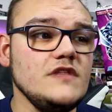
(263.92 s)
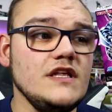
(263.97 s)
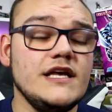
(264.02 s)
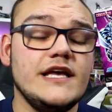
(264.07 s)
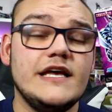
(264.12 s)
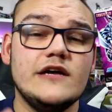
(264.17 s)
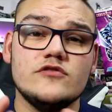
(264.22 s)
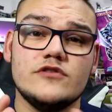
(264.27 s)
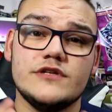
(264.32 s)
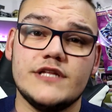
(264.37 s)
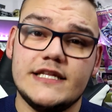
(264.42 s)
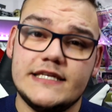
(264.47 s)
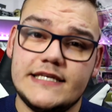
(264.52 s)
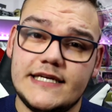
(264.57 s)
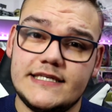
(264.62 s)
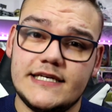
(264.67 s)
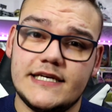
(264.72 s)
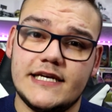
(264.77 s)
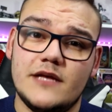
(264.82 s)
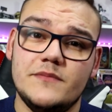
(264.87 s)
Et on en a une
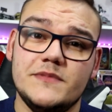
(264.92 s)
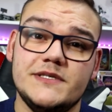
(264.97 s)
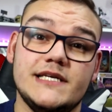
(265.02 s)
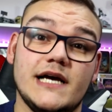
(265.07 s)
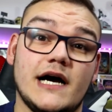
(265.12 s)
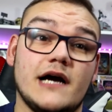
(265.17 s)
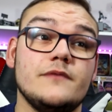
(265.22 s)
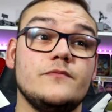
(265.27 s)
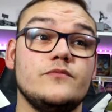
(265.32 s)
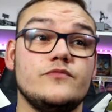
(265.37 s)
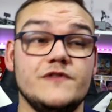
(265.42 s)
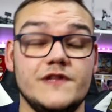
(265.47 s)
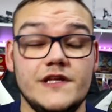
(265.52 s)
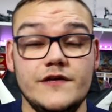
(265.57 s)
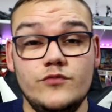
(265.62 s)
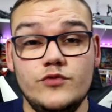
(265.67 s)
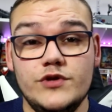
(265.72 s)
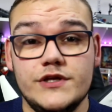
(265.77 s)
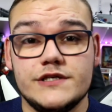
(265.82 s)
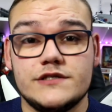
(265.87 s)
quatrième qui arrive
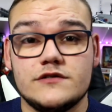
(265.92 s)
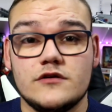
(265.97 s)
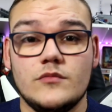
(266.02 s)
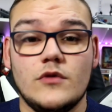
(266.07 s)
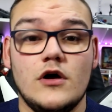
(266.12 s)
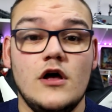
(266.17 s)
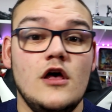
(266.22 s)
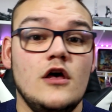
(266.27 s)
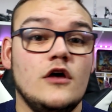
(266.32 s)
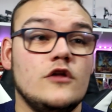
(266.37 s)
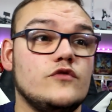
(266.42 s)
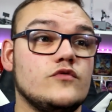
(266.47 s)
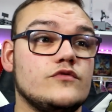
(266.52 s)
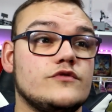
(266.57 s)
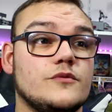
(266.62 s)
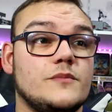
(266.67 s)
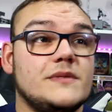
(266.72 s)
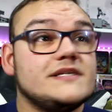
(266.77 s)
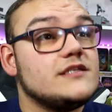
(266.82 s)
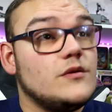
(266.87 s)
début décembre, donc
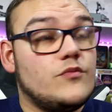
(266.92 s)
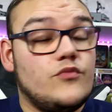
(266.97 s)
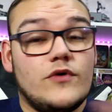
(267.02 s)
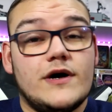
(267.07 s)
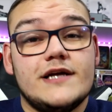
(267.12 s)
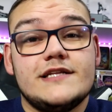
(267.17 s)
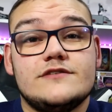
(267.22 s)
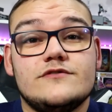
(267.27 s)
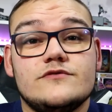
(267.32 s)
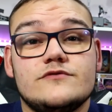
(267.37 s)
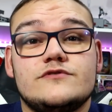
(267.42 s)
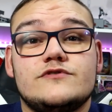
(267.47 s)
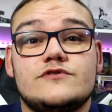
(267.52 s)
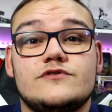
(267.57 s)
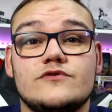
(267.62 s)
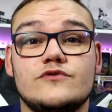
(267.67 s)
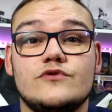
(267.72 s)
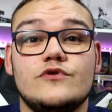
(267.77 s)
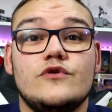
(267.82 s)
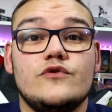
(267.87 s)
eh ben, ça pourrait être
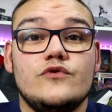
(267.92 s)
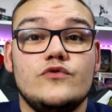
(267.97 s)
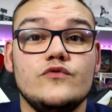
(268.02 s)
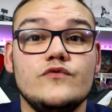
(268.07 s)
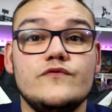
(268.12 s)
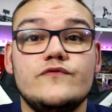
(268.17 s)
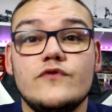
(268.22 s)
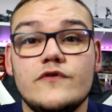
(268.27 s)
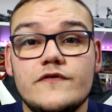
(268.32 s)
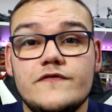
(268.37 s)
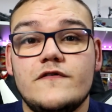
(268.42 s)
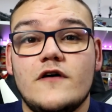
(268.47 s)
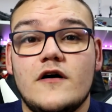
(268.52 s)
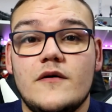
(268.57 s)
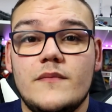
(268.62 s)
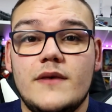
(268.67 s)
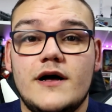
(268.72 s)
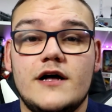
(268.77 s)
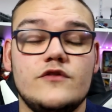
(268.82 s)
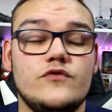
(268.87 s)
ce nouveau
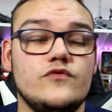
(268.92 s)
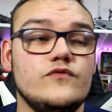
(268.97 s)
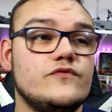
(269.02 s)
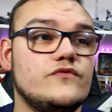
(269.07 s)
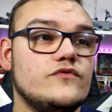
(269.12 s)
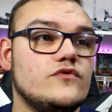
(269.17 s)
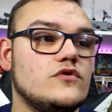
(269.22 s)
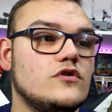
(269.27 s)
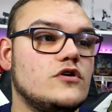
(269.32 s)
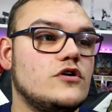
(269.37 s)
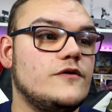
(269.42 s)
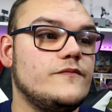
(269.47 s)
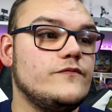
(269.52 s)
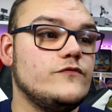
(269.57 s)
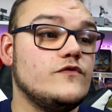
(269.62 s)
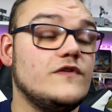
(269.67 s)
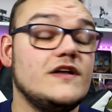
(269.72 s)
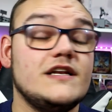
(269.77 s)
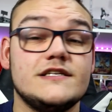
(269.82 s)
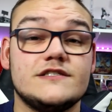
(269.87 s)
format, nouveau, euh,
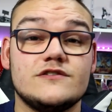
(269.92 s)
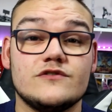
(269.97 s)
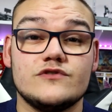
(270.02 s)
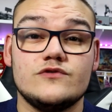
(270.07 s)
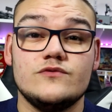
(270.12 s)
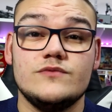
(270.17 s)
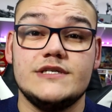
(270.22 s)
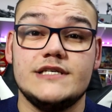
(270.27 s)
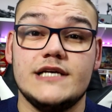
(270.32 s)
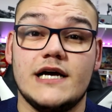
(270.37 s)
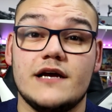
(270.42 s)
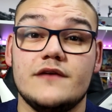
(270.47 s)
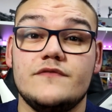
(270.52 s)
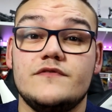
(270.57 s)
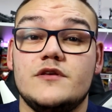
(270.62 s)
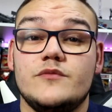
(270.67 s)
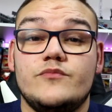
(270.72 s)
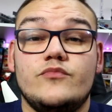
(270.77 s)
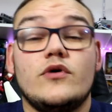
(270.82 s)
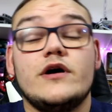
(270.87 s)
nouvelle extension qui arrive,
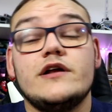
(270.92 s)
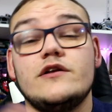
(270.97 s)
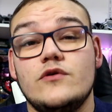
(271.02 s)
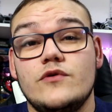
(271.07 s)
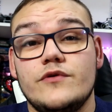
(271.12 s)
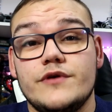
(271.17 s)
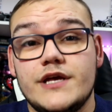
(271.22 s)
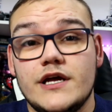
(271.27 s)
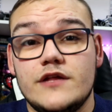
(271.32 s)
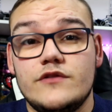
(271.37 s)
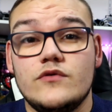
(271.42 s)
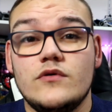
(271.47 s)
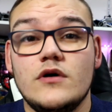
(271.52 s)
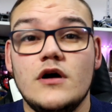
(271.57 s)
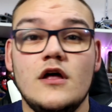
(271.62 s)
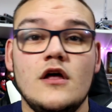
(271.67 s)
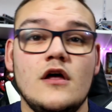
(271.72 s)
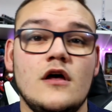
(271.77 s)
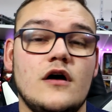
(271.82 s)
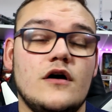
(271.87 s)
qui pourrait être le cadeau
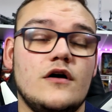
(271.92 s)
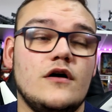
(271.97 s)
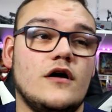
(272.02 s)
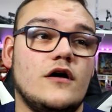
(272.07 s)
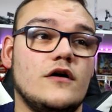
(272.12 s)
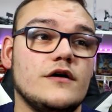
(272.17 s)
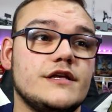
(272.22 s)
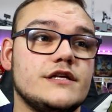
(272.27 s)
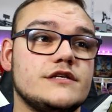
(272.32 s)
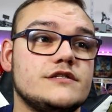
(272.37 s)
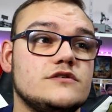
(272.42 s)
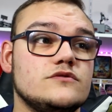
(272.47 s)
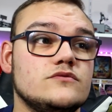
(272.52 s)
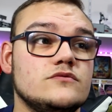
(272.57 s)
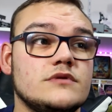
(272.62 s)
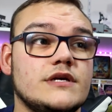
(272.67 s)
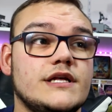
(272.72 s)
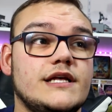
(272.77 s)
euh, en question.